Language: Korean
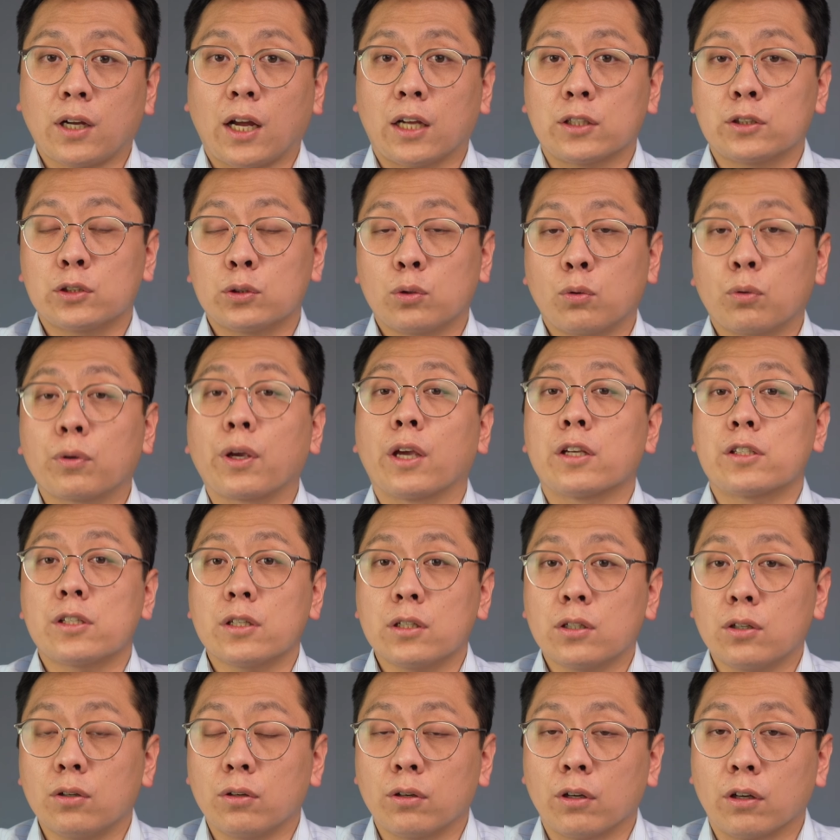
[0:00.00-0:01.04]
가지고
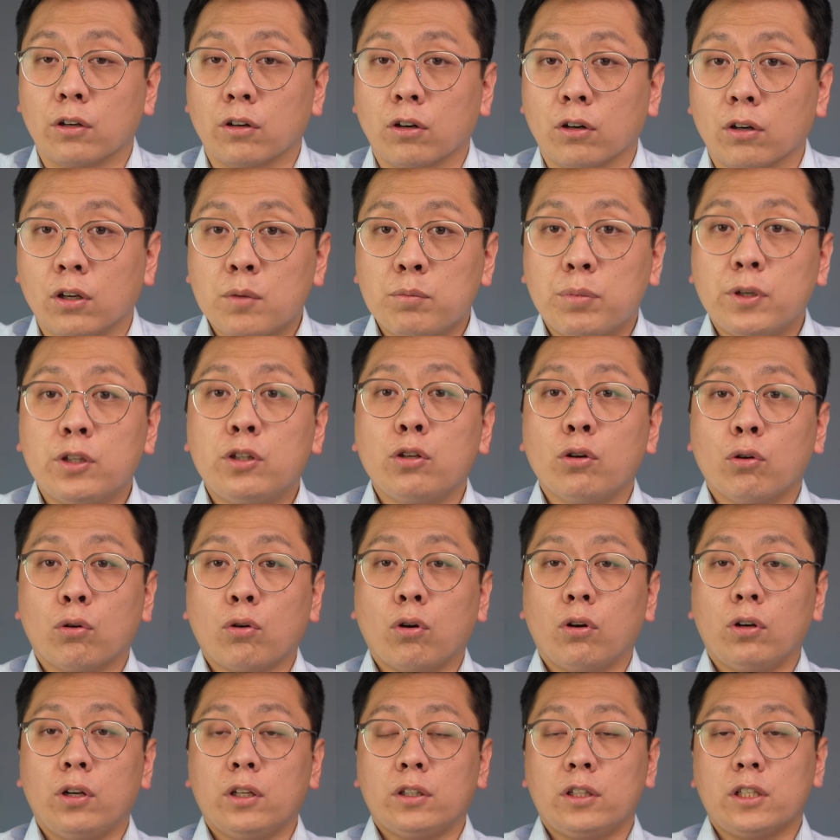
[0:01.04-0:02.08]
계실 거예요. 비디오
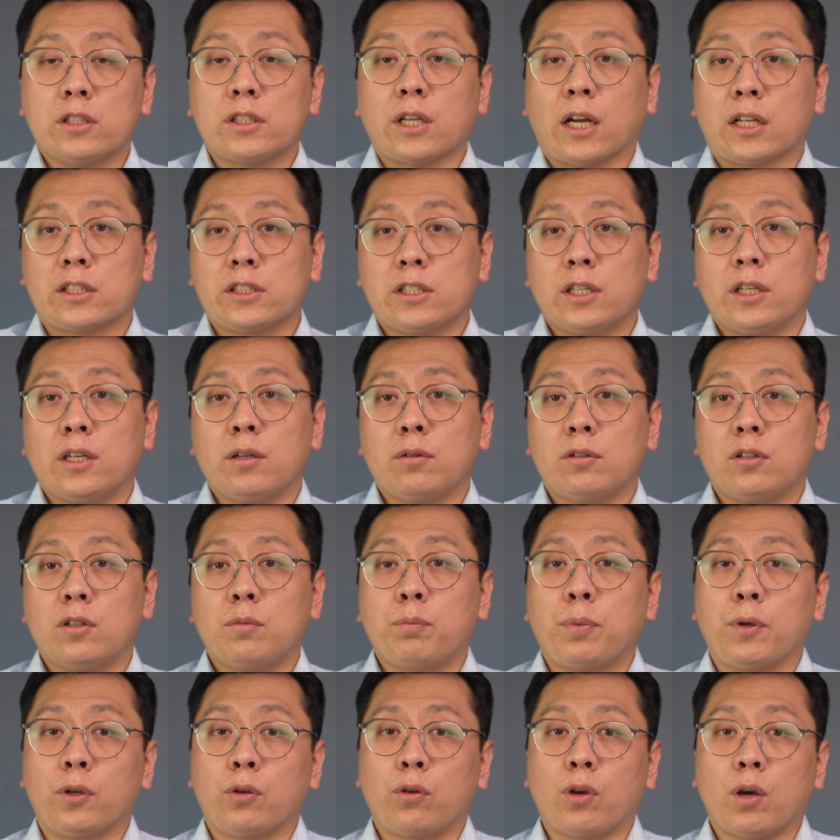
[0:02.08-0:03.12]
퀄리티 자체를
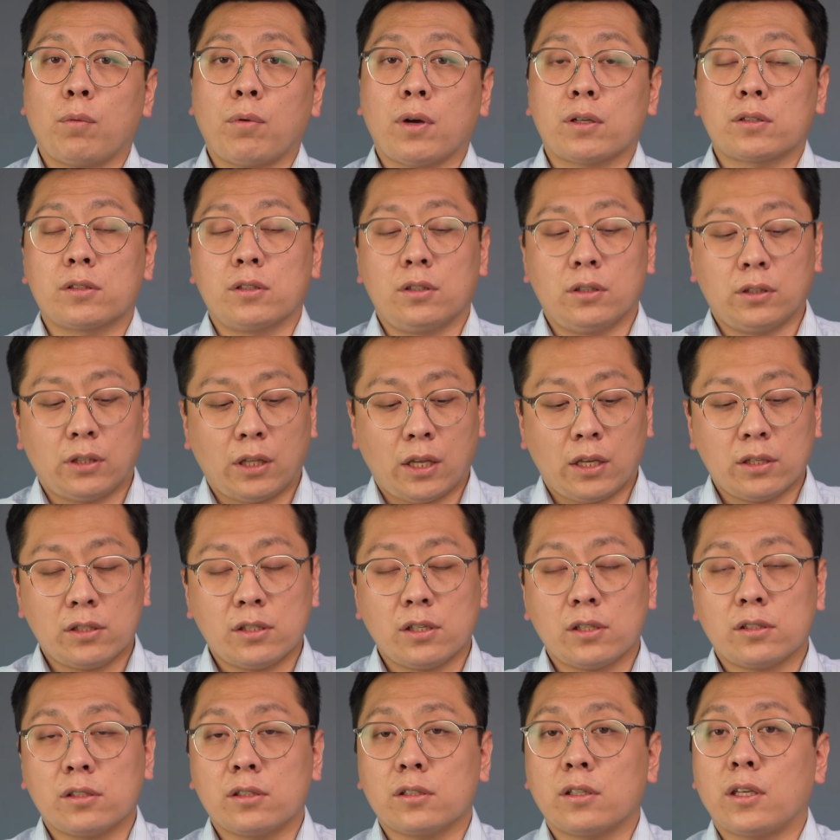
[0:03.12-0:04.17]
비교해 봤을 때
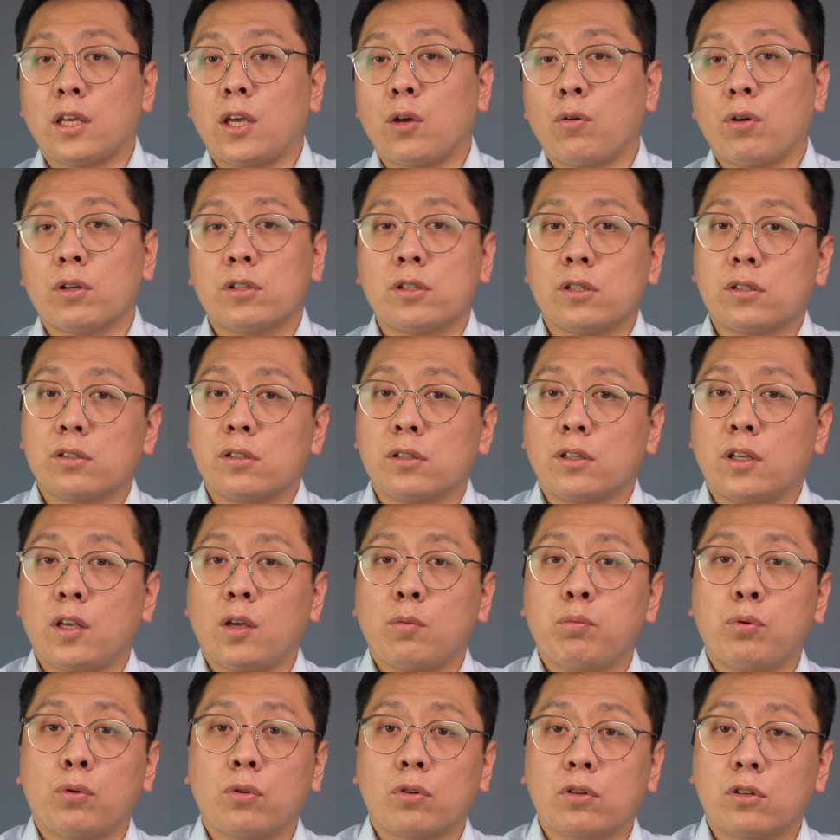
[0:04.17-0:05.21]
6K와
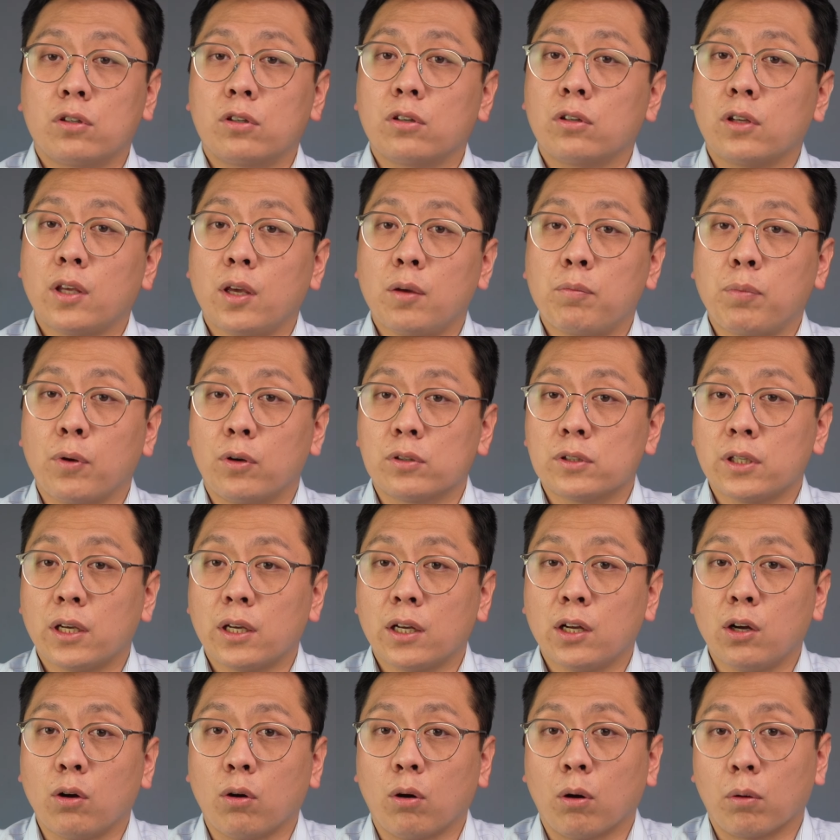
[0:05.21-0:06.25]
6K 프로 그렇게 별
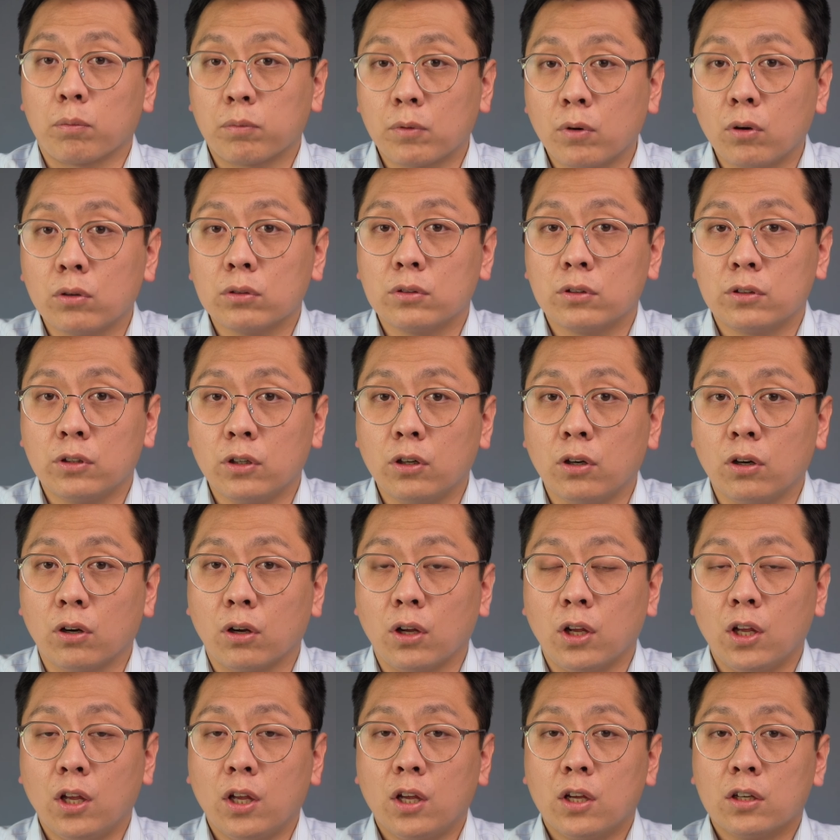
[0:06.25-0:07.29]
차이가 없거든요.
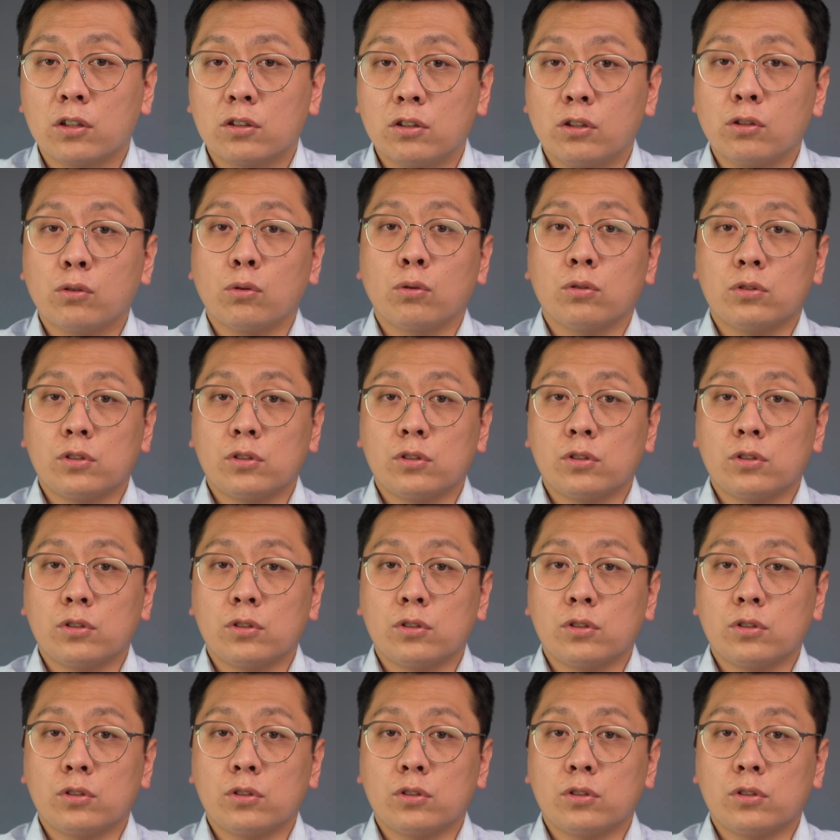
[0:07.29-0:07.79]
그리고